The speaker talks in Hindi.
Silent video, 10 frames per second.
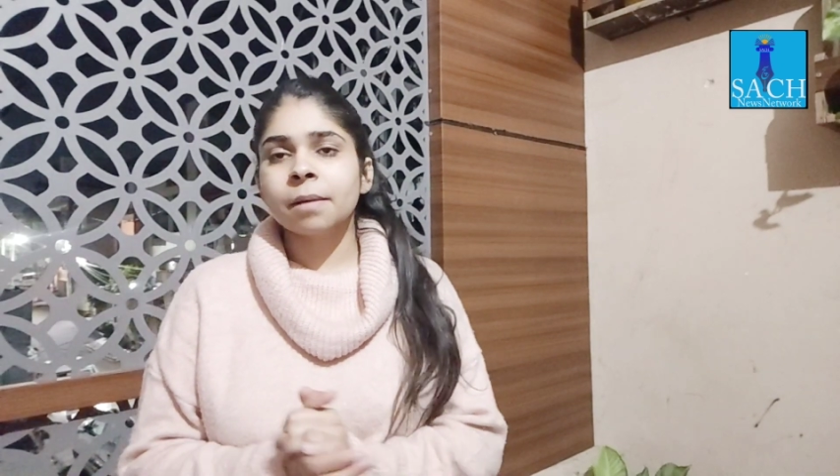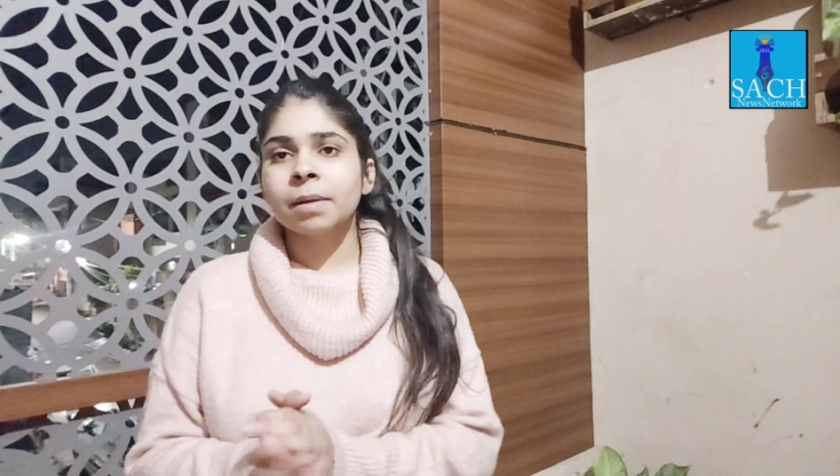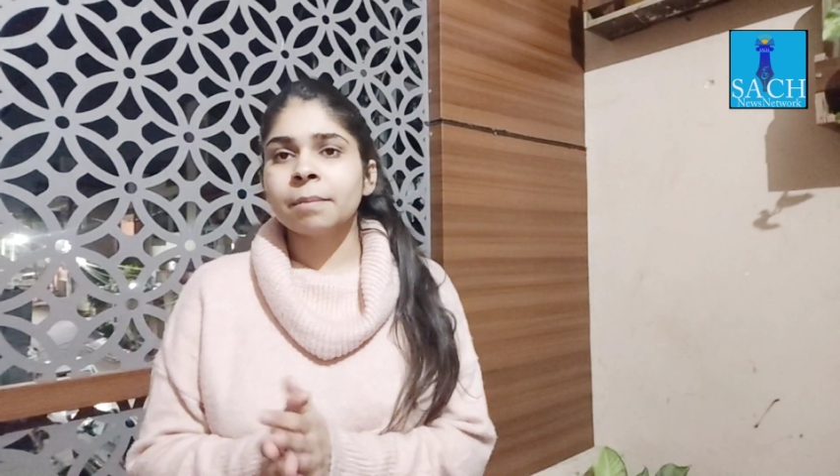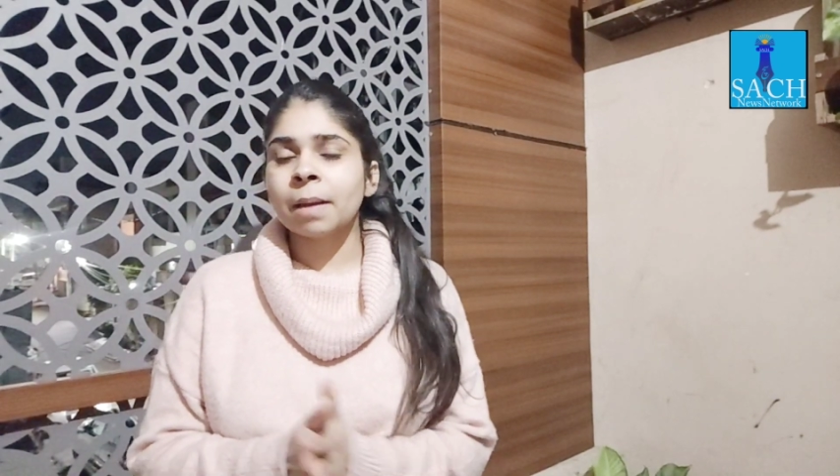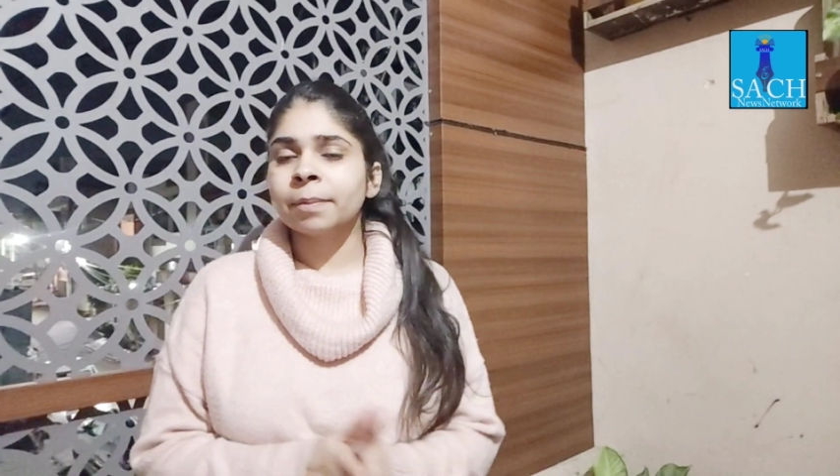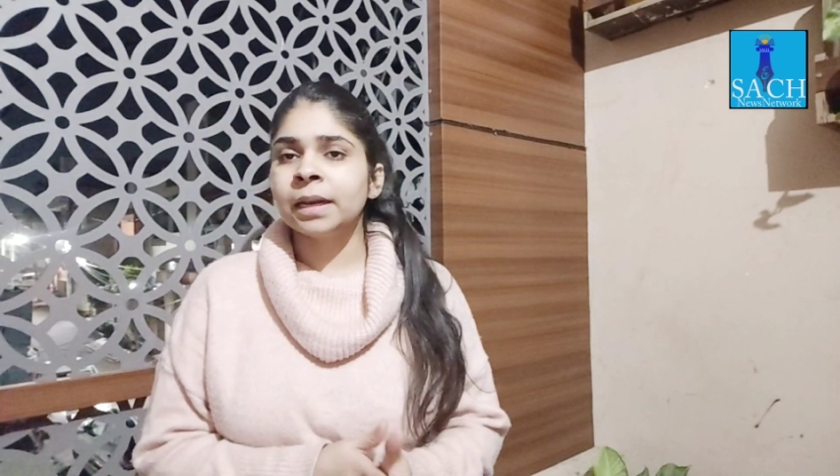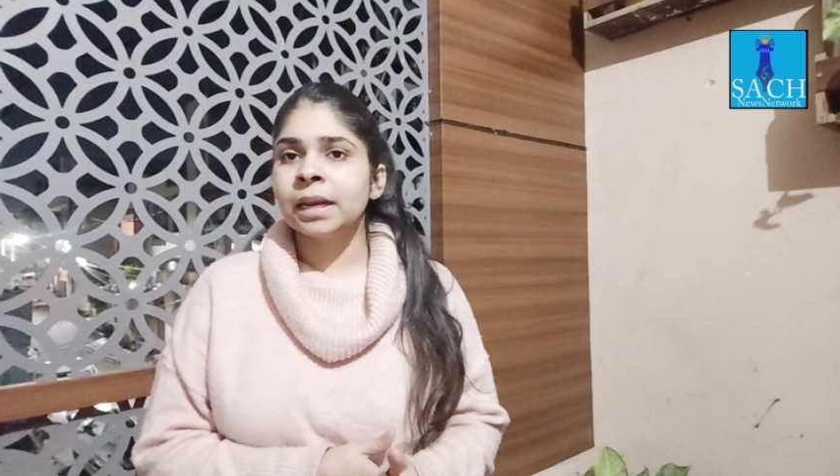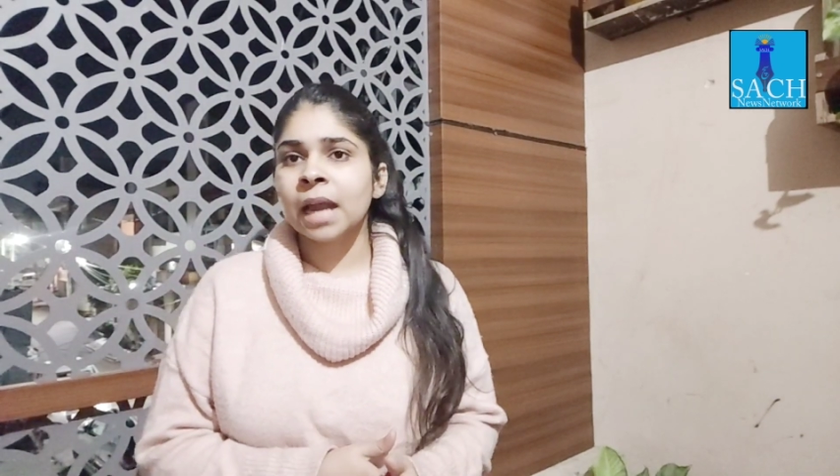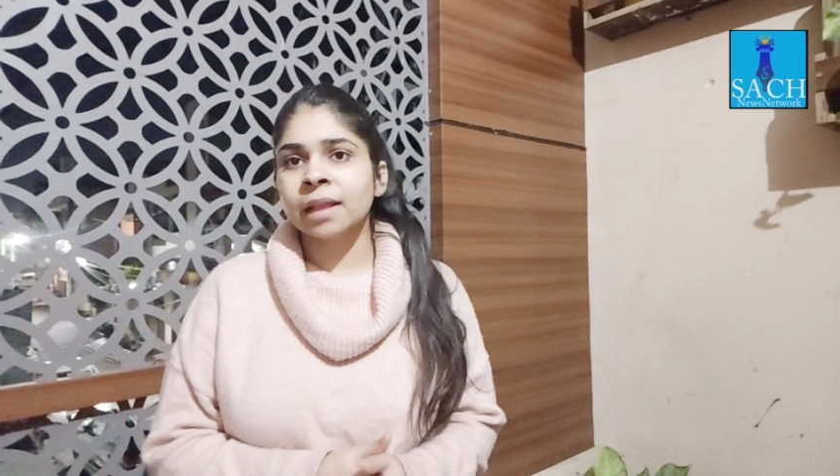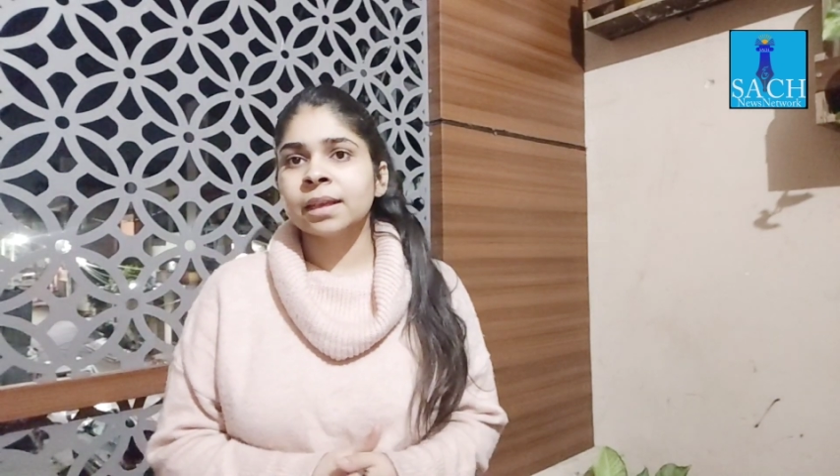खबरें हम आपके
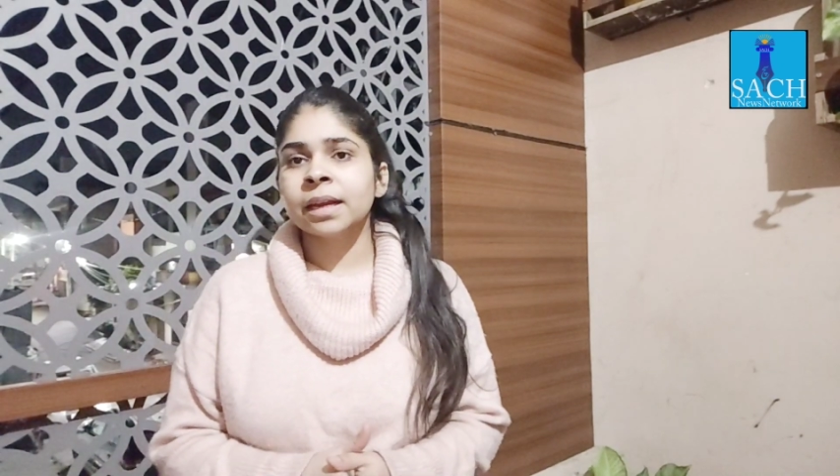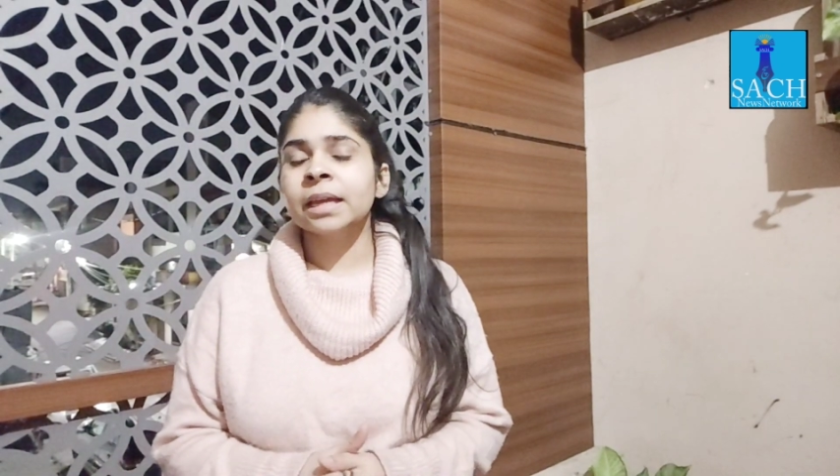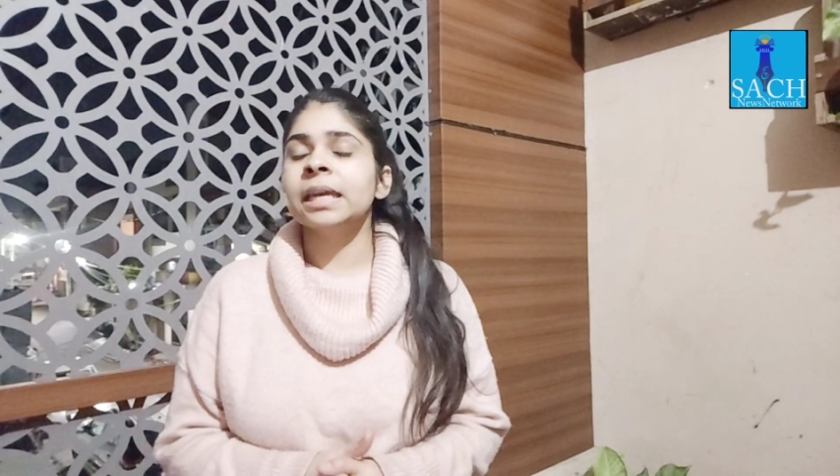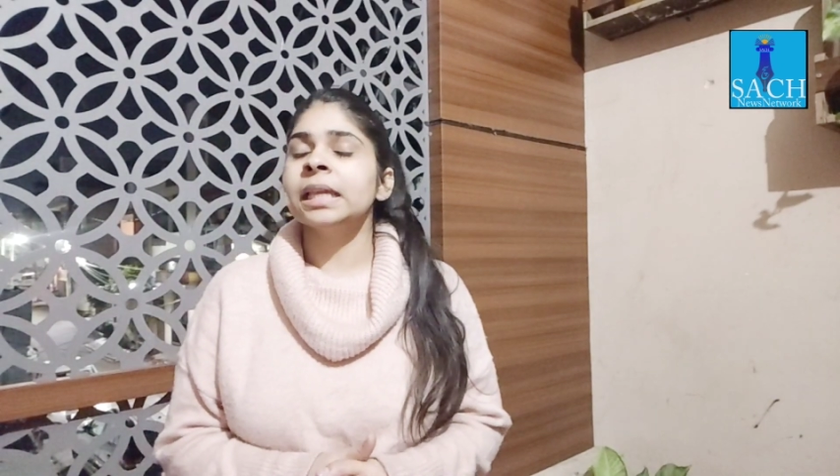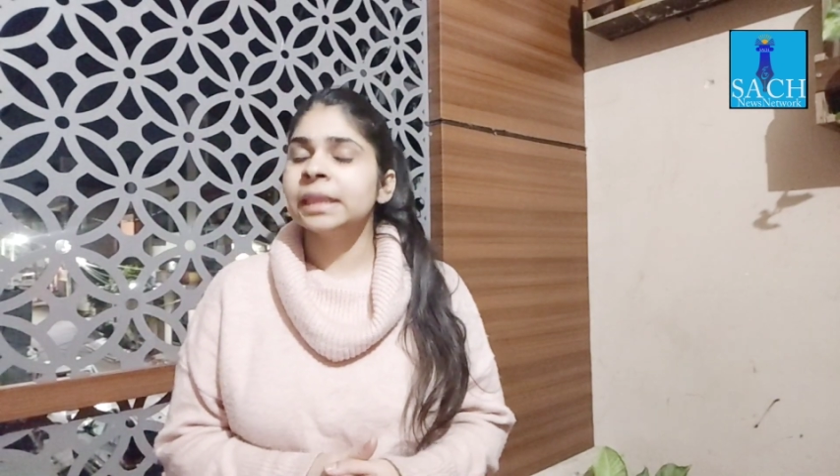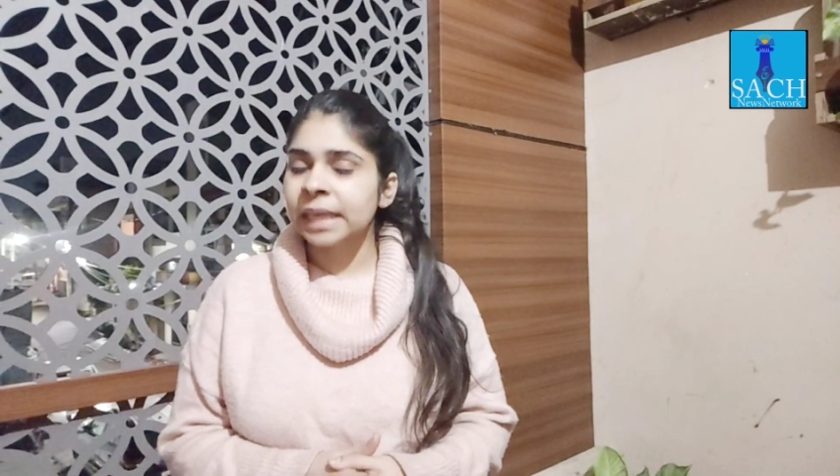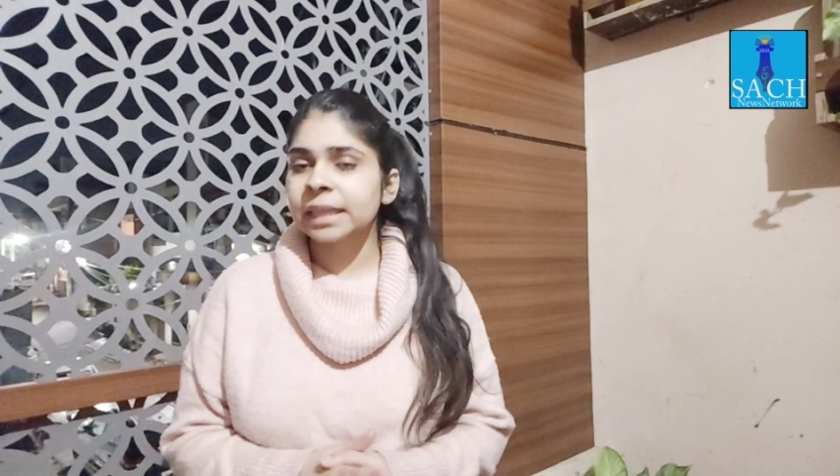लिए लाते रहेंगे